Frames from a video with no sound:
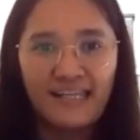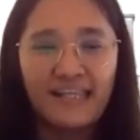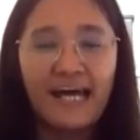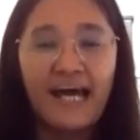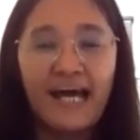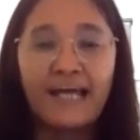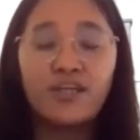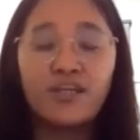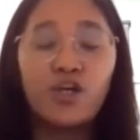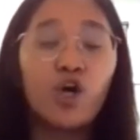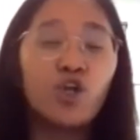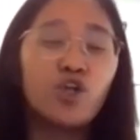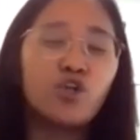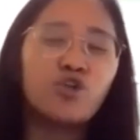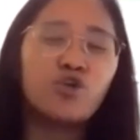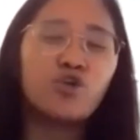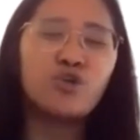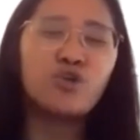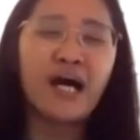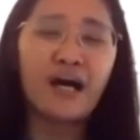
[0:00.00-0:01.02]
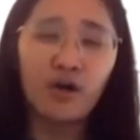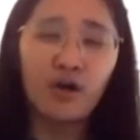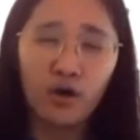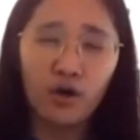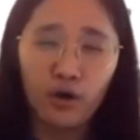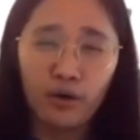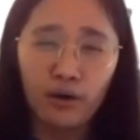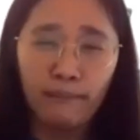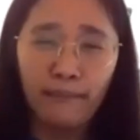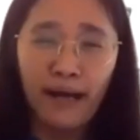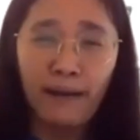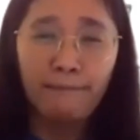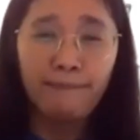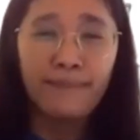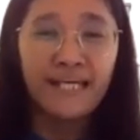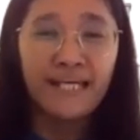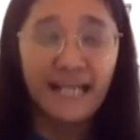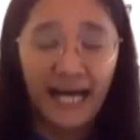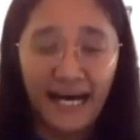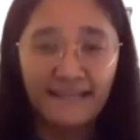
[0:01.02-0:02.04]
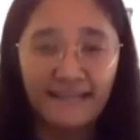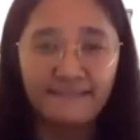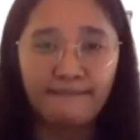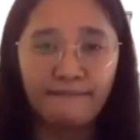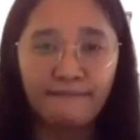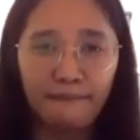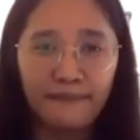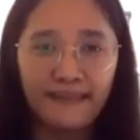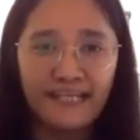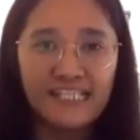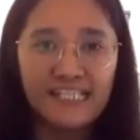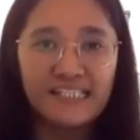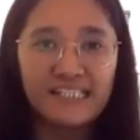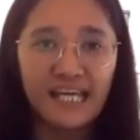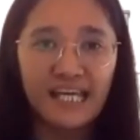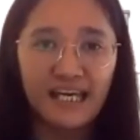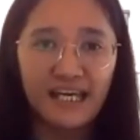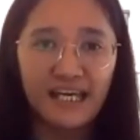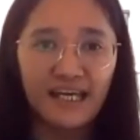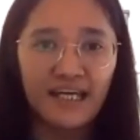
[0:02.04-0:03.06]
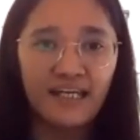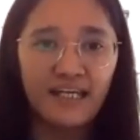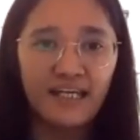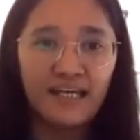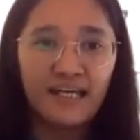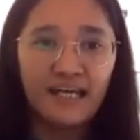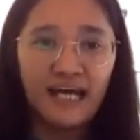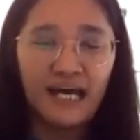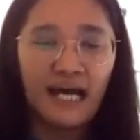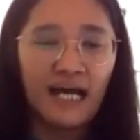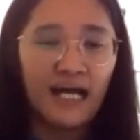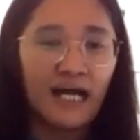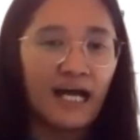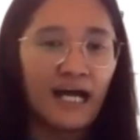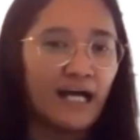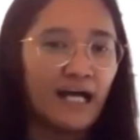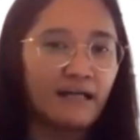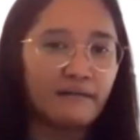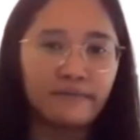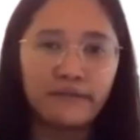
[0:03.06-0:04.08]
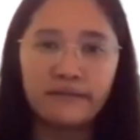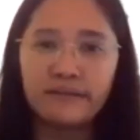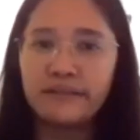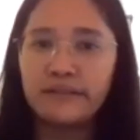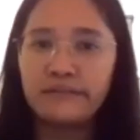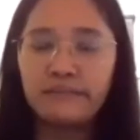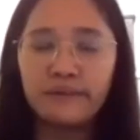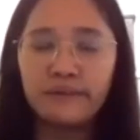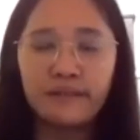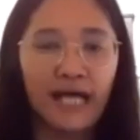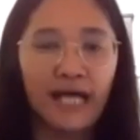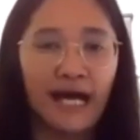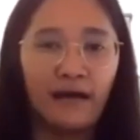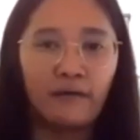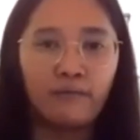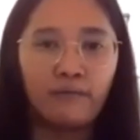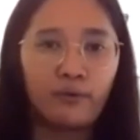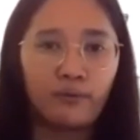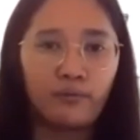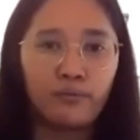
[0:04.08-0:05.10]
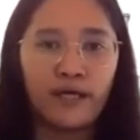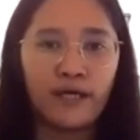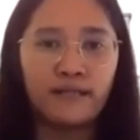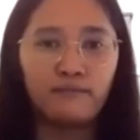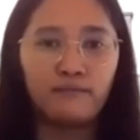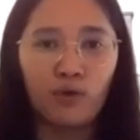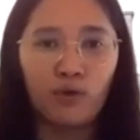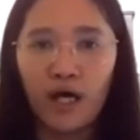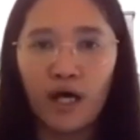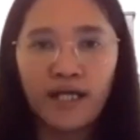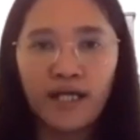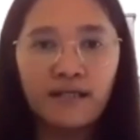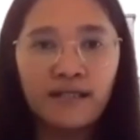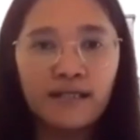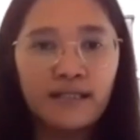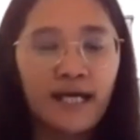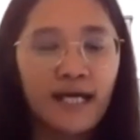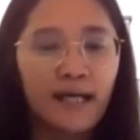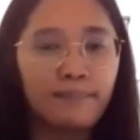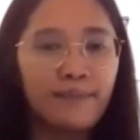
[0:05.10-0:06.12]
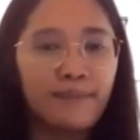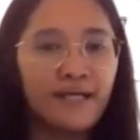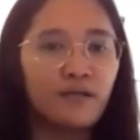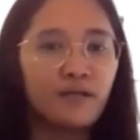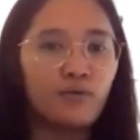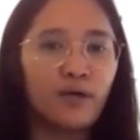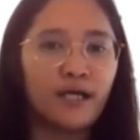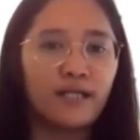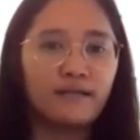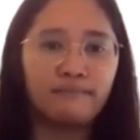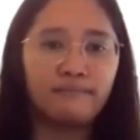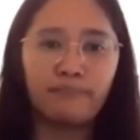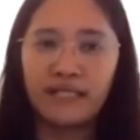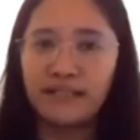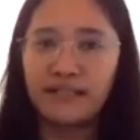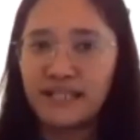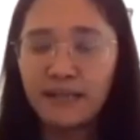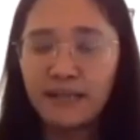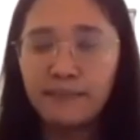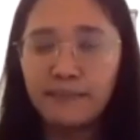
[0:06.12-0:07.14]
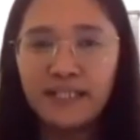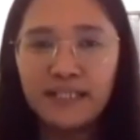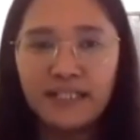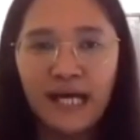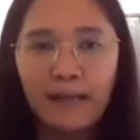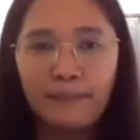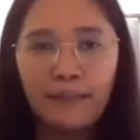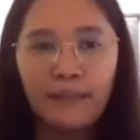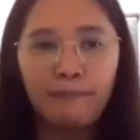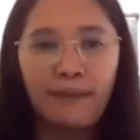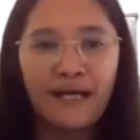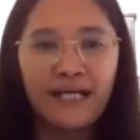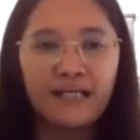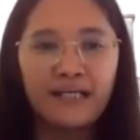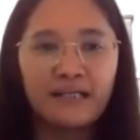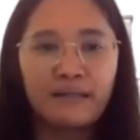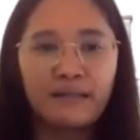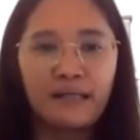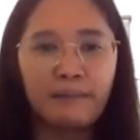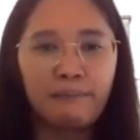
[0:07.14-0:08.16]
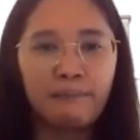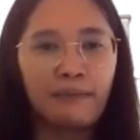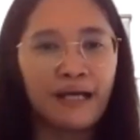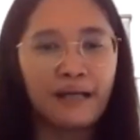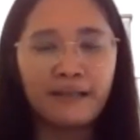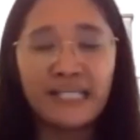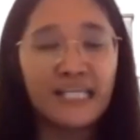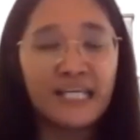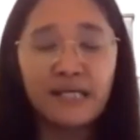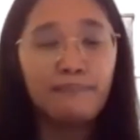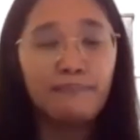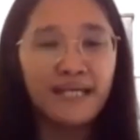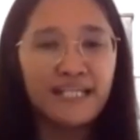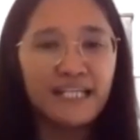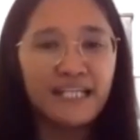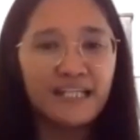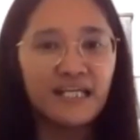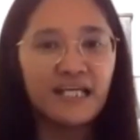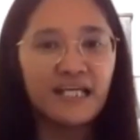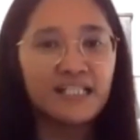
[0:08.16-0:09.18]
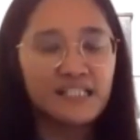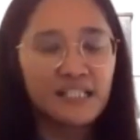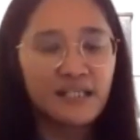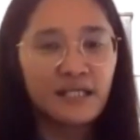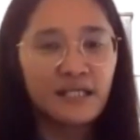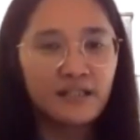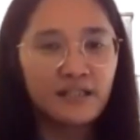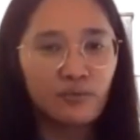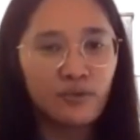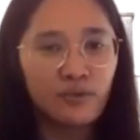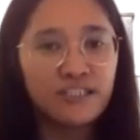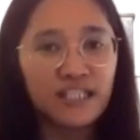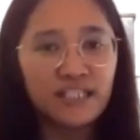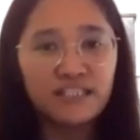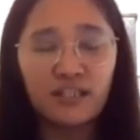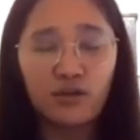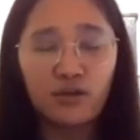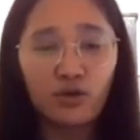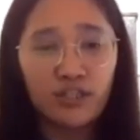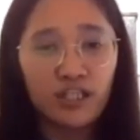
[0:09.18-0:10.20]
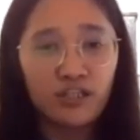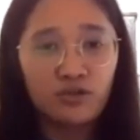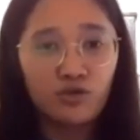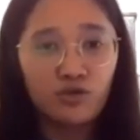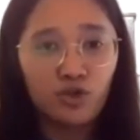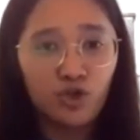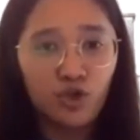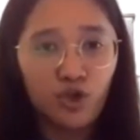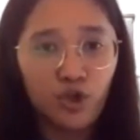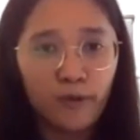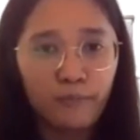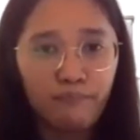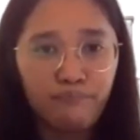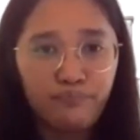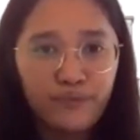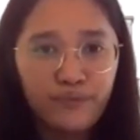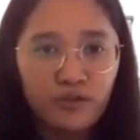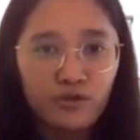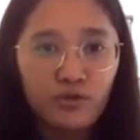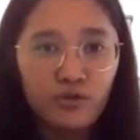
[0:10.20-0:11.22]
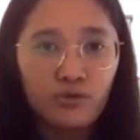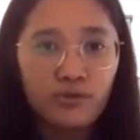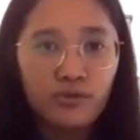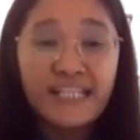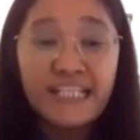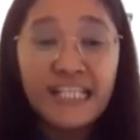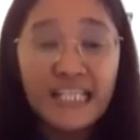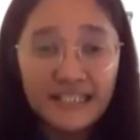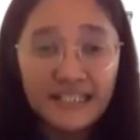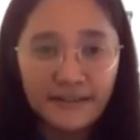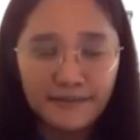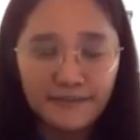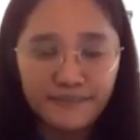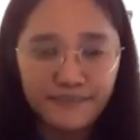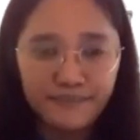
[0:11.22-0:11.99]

Na yon doon ako mabigat. Kasi, yeah, when war can happen, when pandemic can happen, pag mag-iiba yan eh, kasi it will change according to your, to the need.